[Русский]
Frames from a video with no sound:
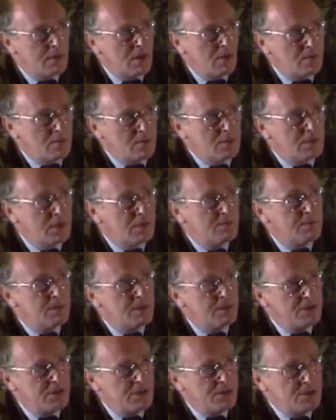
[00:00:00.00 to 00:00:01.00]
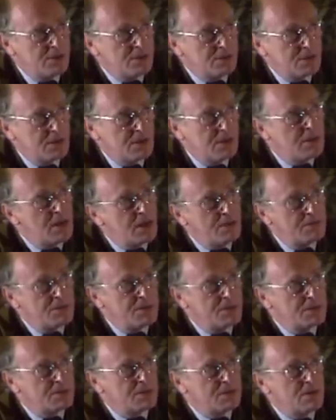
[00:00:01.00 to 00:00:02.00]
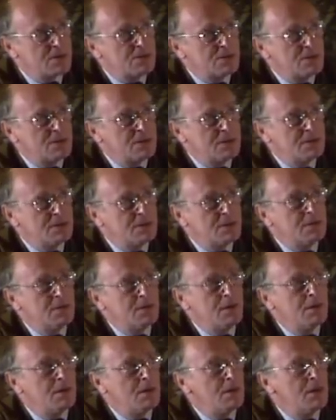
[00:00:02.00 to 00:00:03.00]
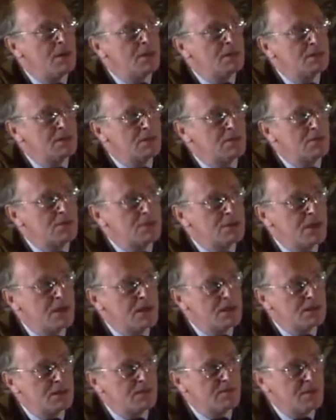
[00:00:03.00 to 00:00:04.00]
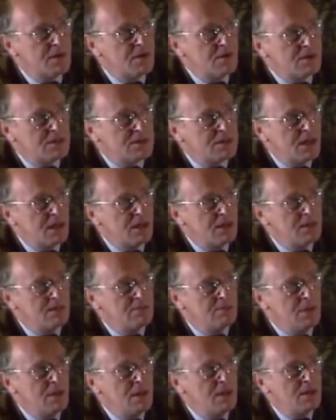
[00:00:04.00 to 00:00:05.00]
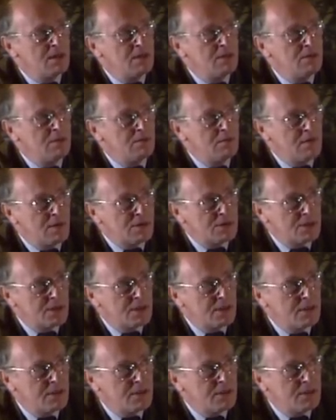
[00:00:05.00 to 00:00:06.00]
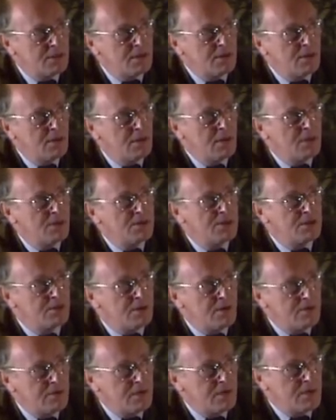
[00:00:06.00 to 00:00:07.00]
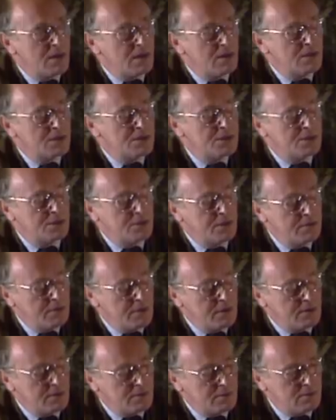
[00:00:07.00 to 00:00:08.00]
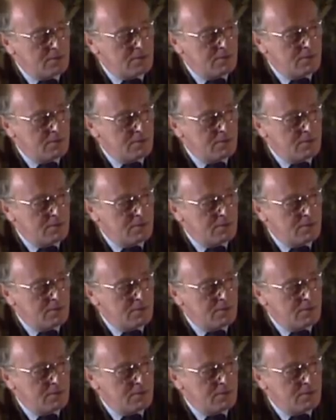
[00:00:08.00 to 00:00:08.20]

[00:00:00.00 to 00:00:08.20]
русской политической и общественной жизни – заключается в колоссальном неуважении человека к человеку.